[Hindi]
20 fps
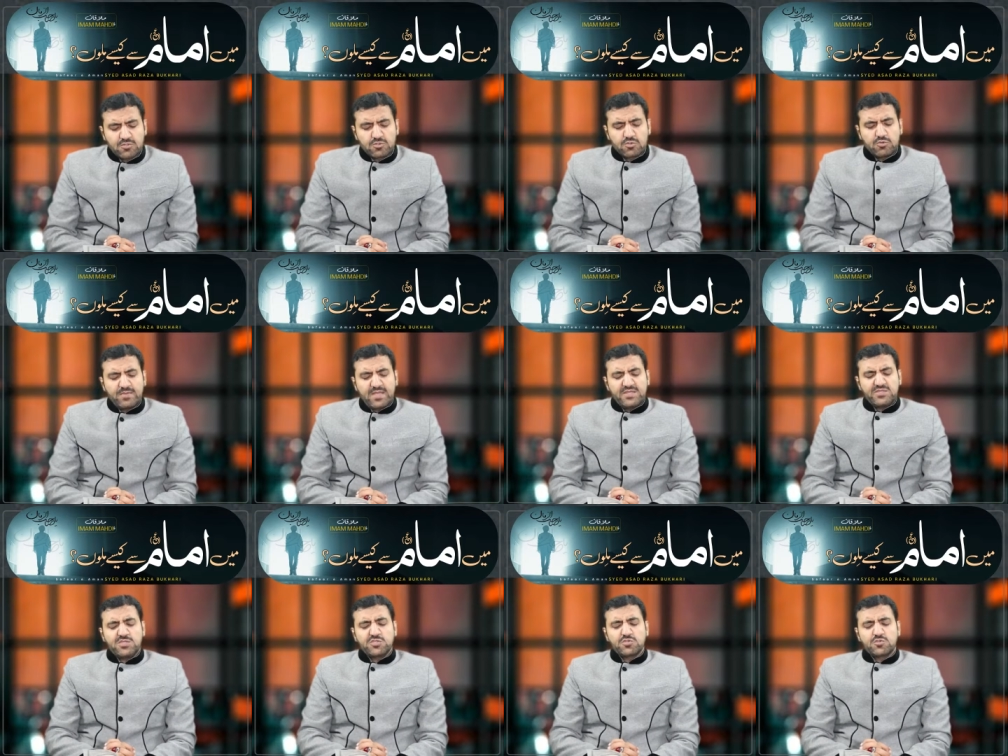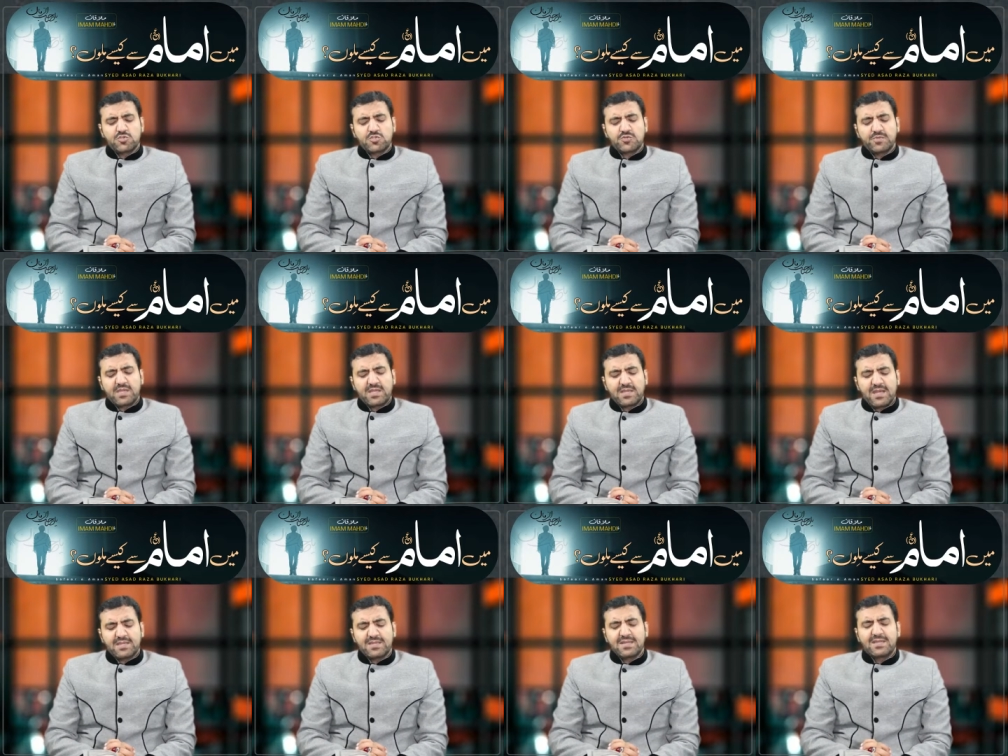तो मैं इसी सोच
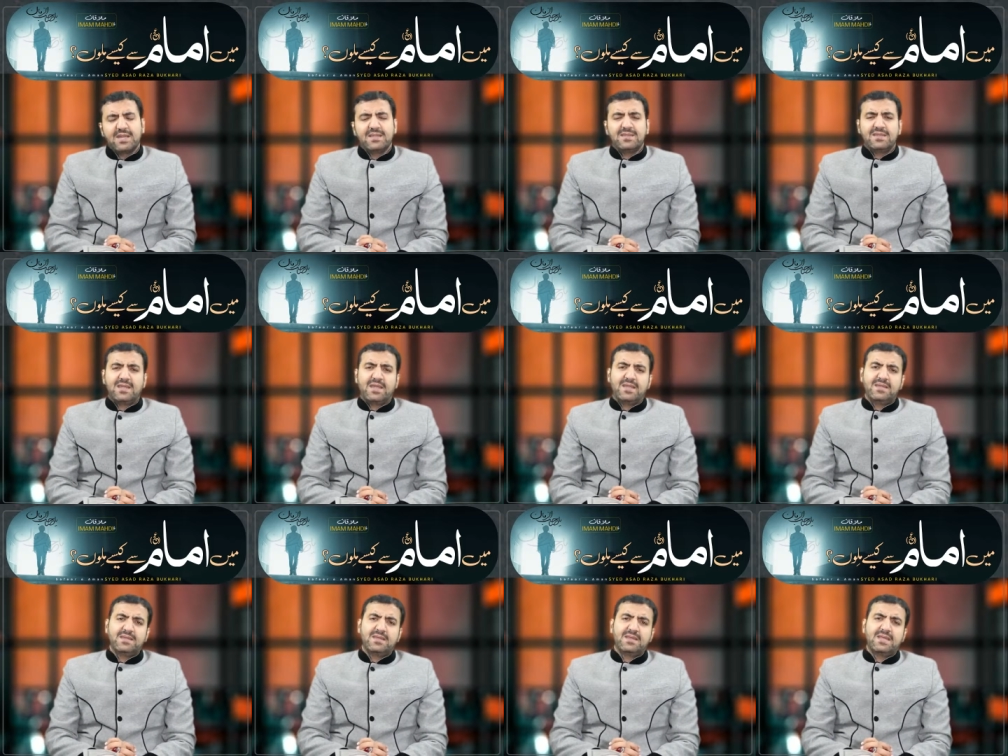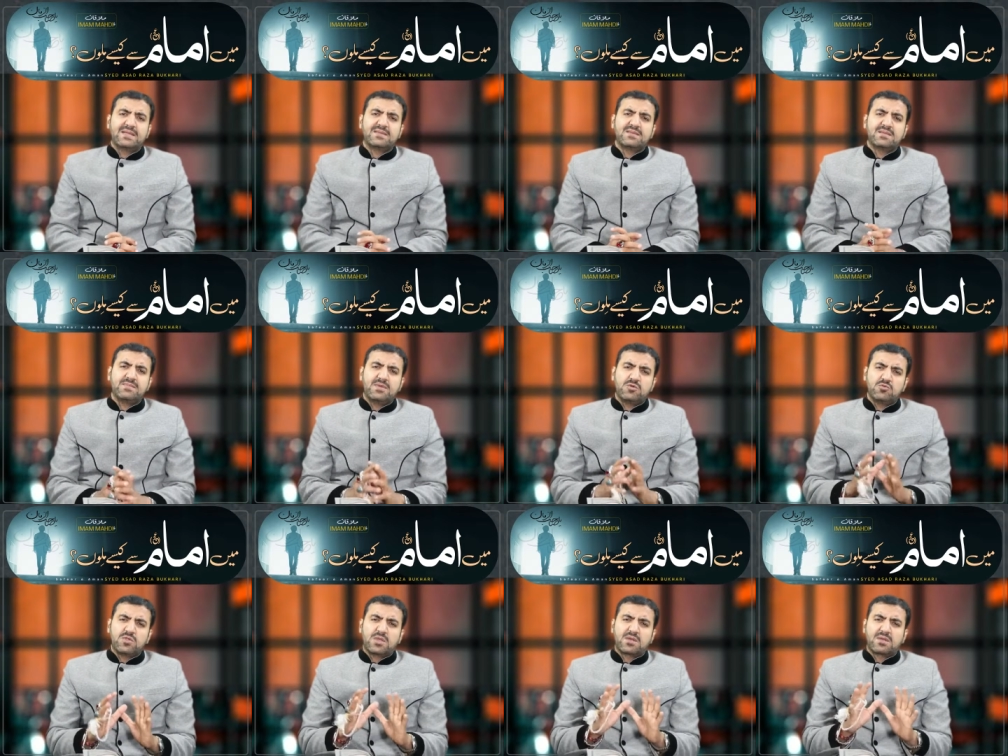में खाना खाने के लिए कहते
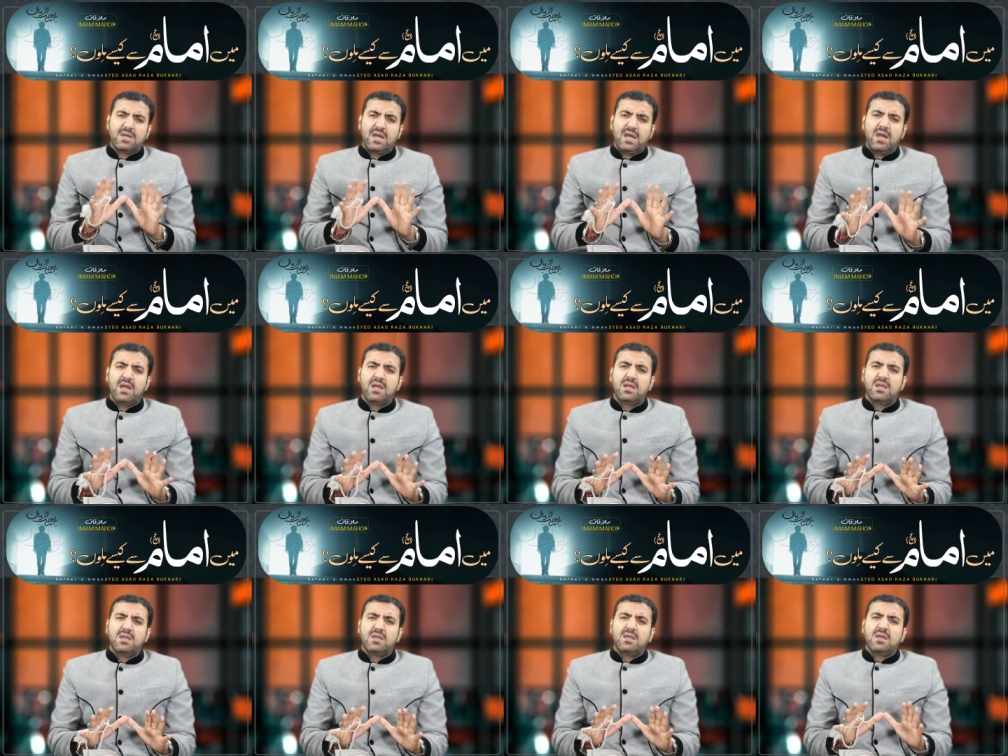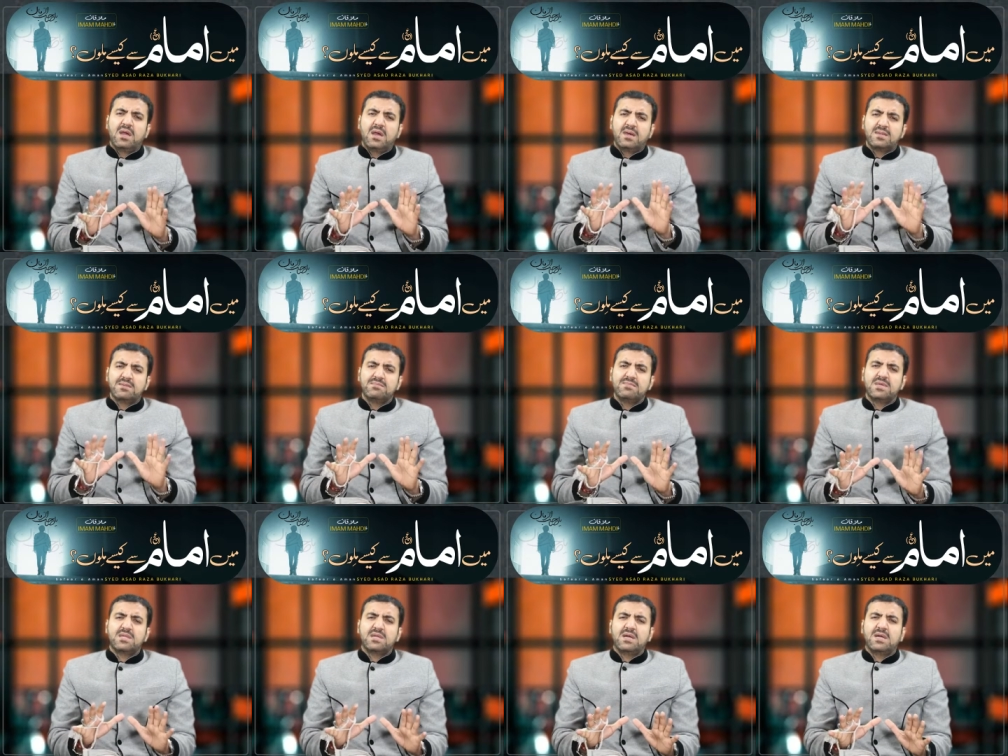मैं उधर रहा
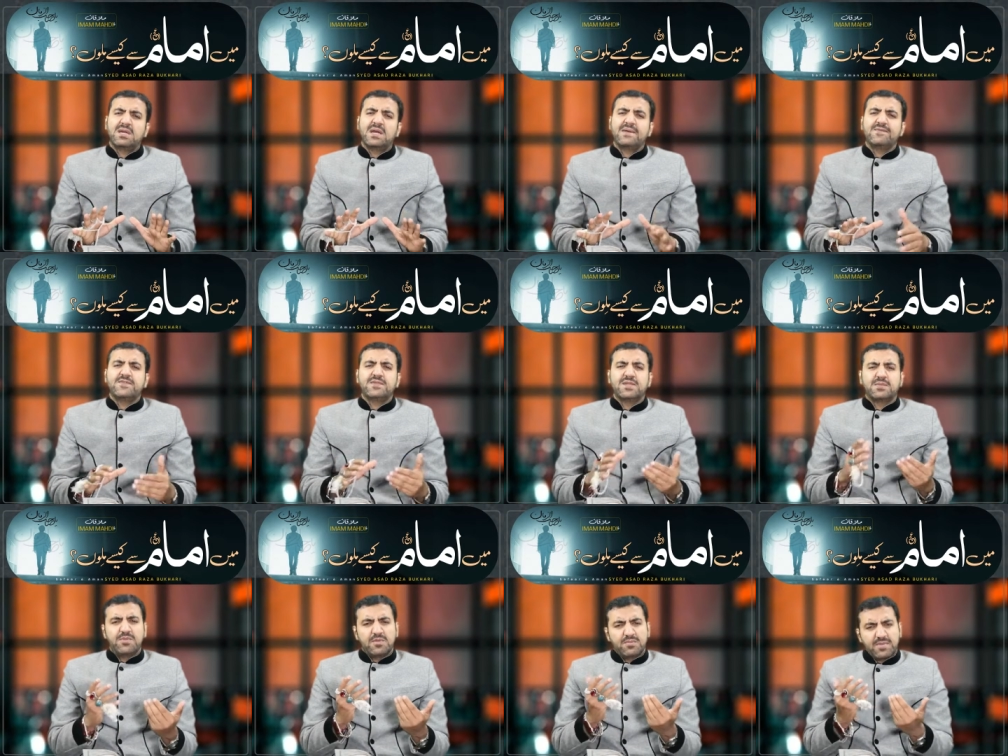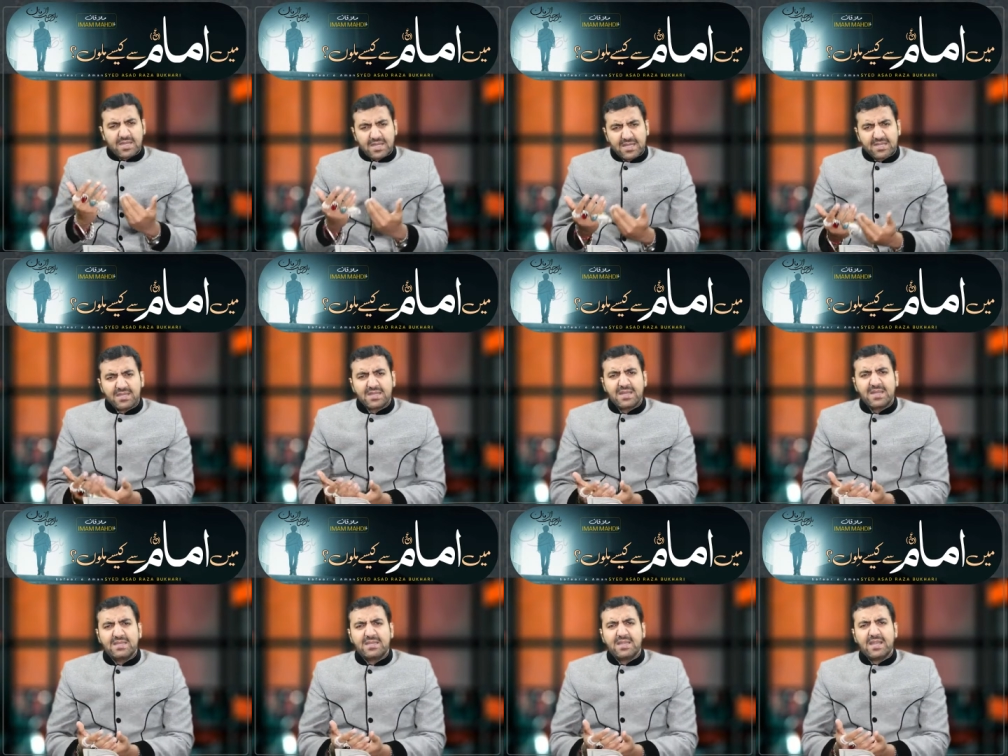हरम में रहा काफ़ी देर फिर मैं खाना
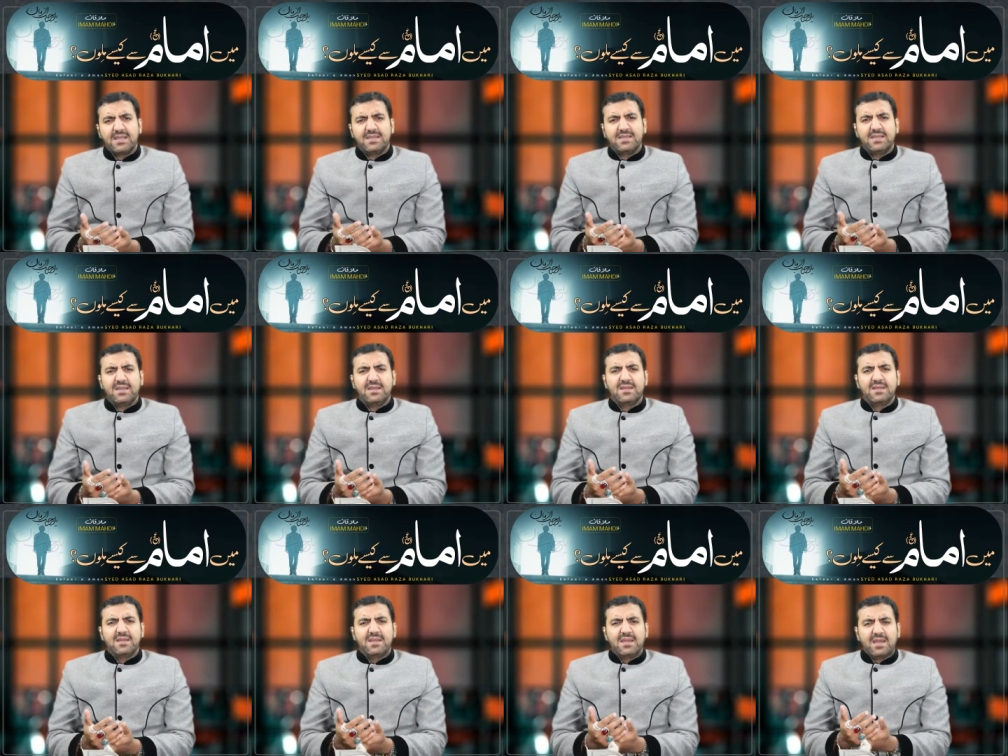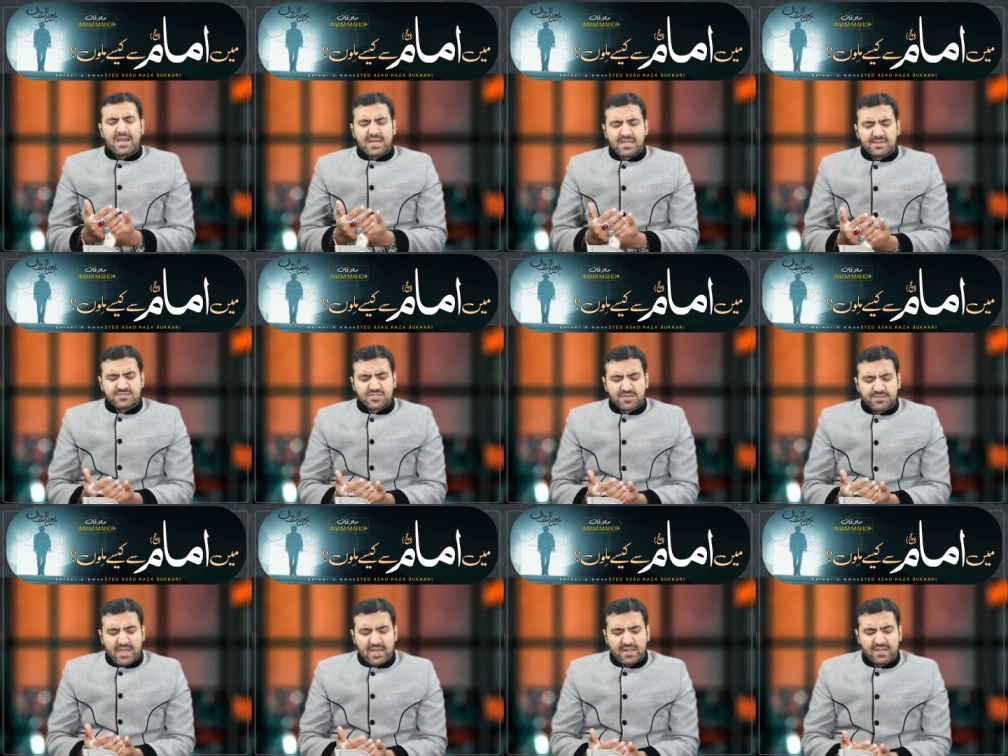खाने के लिए हरम
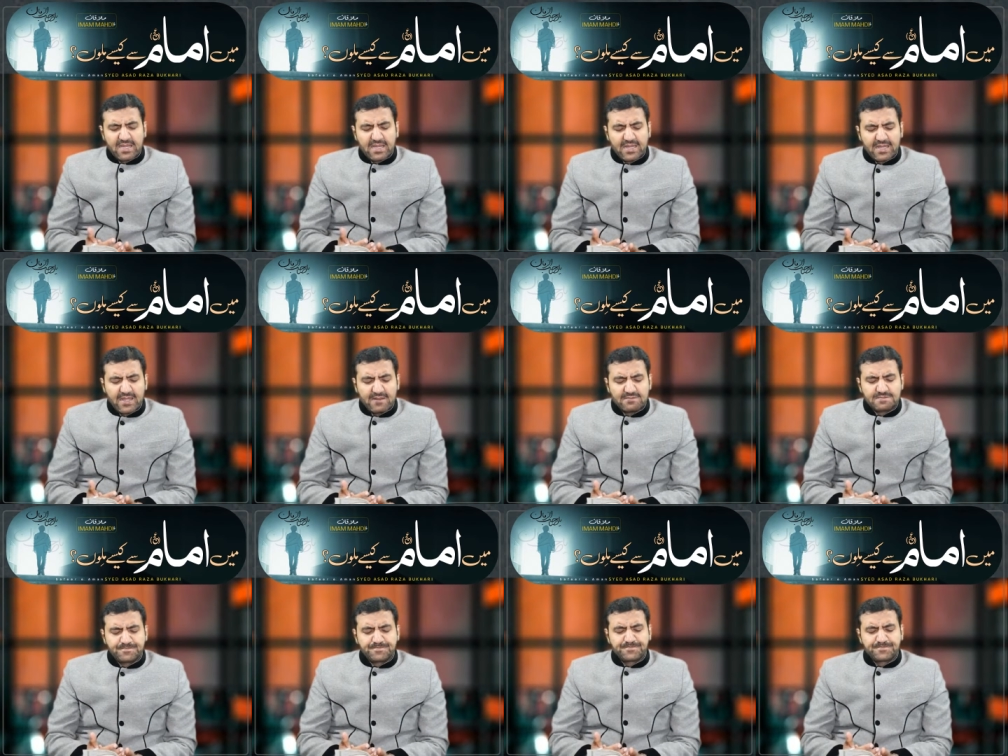से बाहर निकला